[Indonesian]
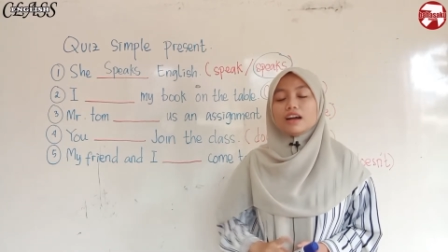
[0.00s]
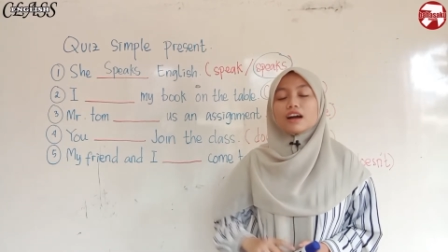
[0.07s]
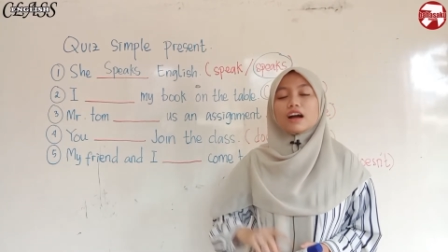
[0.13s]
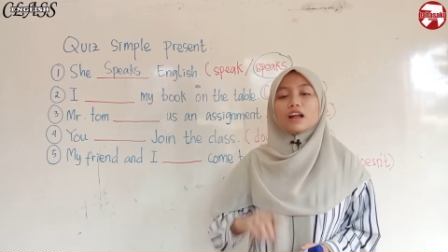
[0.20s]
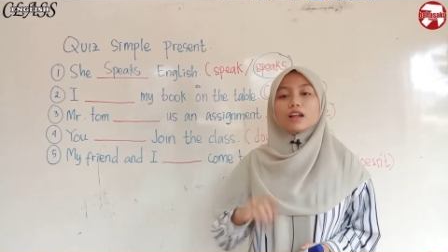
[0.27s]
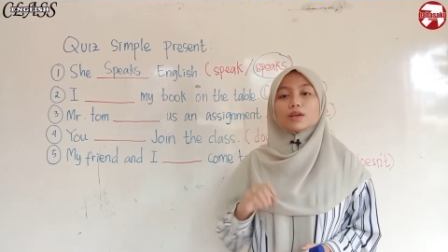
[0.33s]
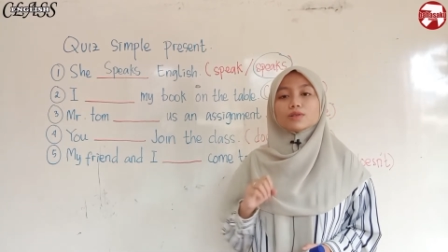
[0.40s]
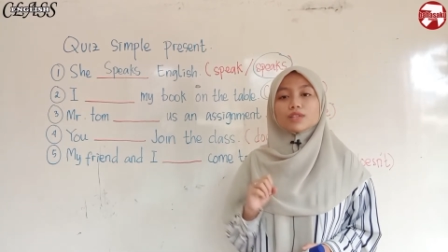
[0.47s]

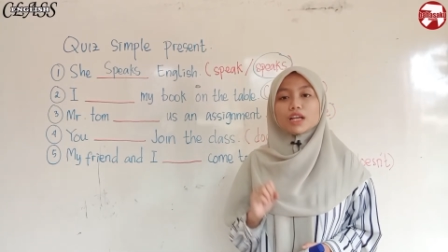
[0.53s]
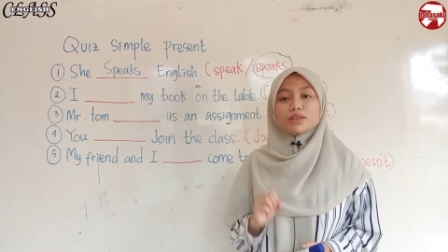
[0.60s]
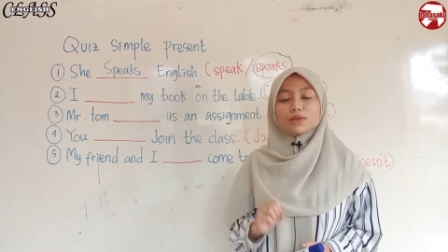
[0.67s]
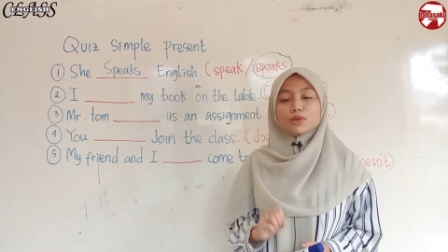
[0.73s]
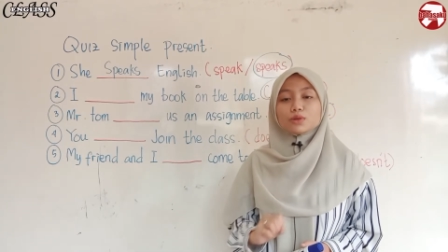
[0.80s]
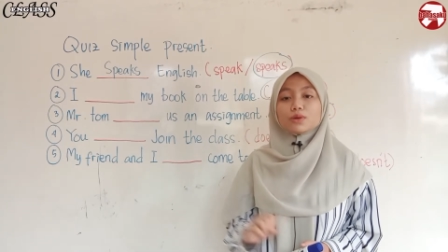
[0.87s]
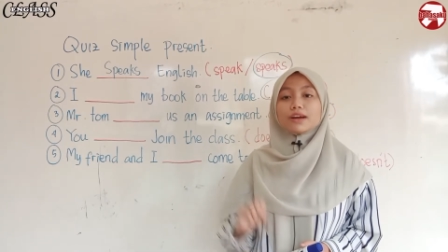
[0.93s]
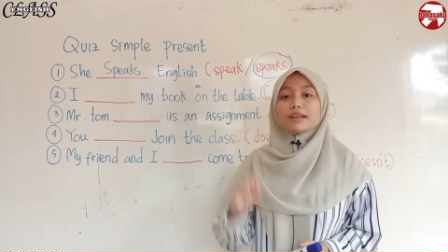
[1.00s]
Kalau
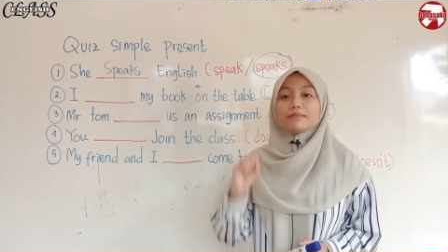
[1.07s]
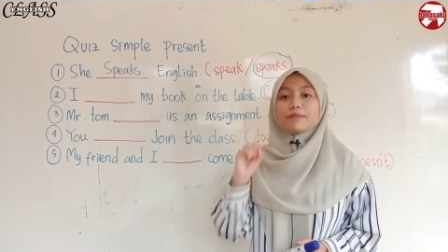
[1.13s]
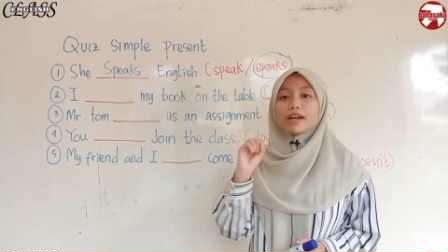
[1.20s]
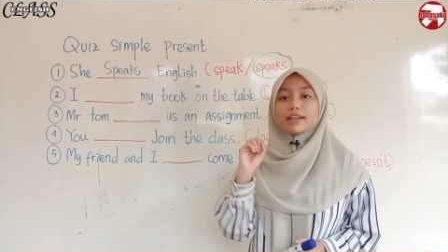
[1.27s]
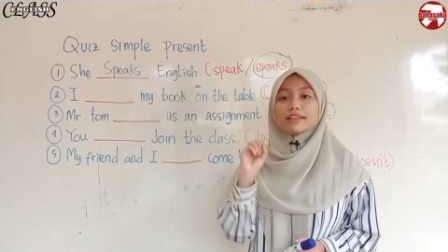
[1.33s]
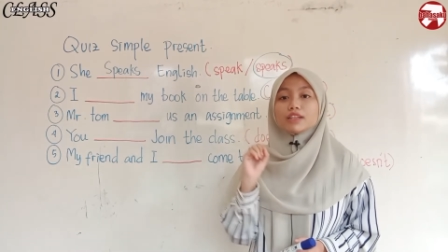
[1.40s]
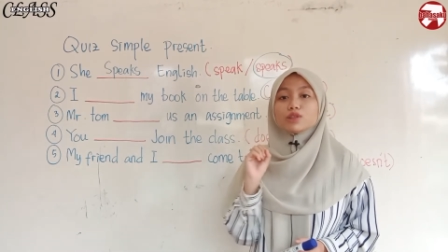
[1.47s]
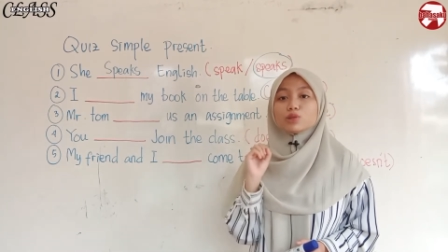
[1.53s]
satu itu kan
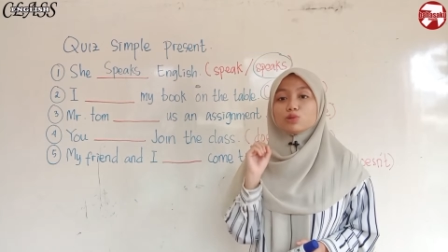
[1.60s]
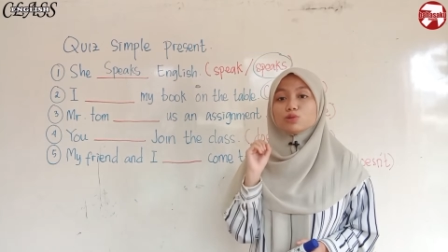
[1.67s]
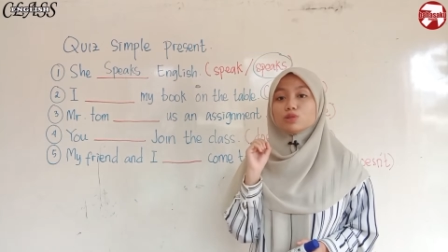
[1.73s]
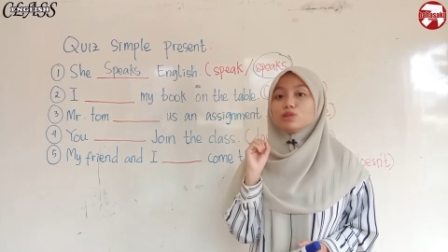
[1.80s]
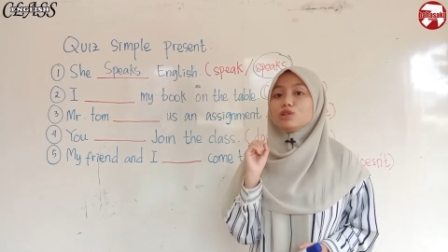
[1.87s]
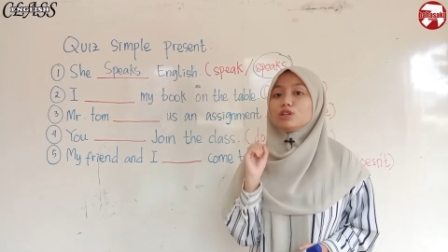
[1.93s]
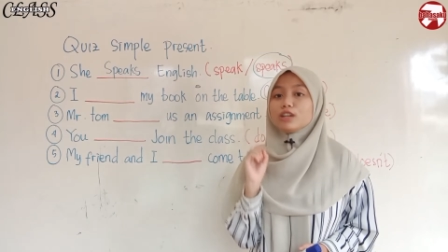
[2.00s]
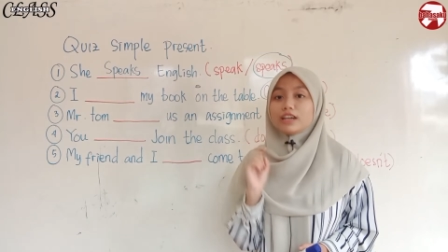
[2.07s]
berarti
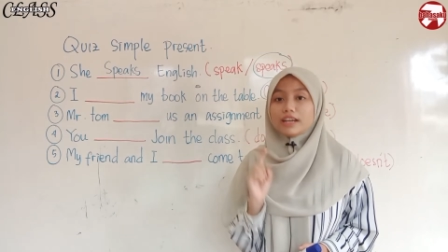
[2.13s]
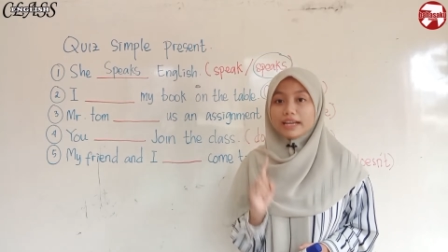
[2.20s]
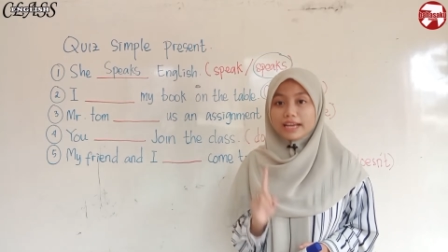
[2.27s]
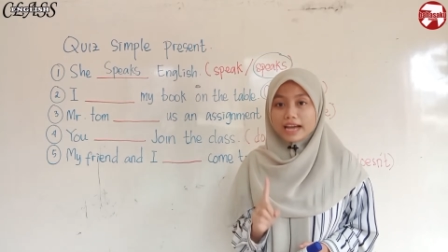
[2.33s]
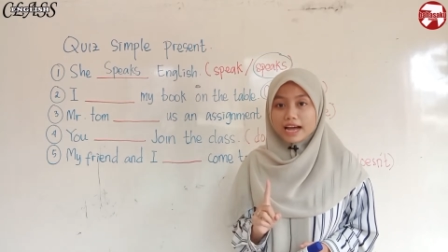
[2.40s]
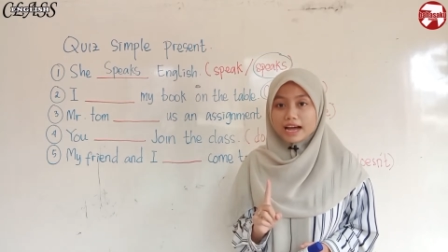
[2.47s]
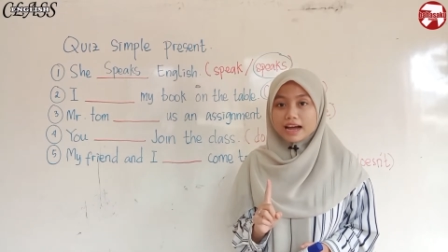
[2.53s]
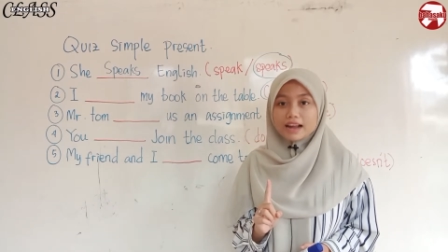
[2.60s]

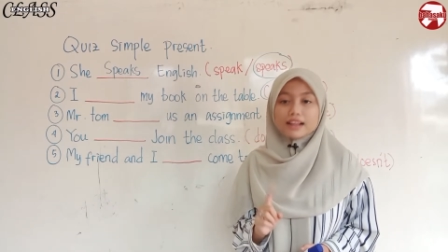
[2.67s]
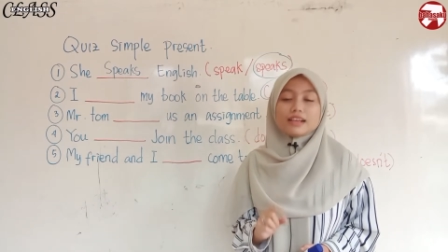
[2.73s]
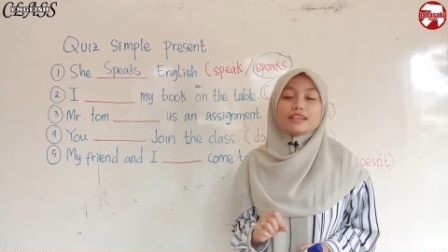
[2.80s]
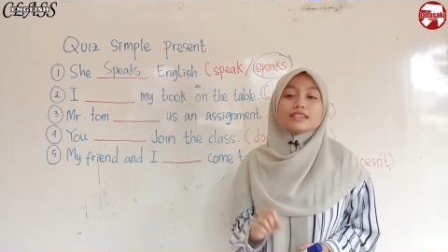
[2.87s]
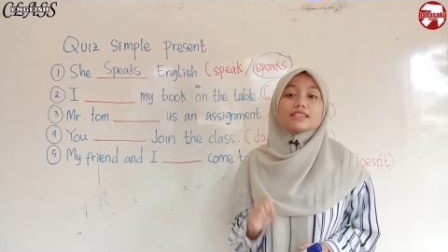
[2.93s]
tunggal,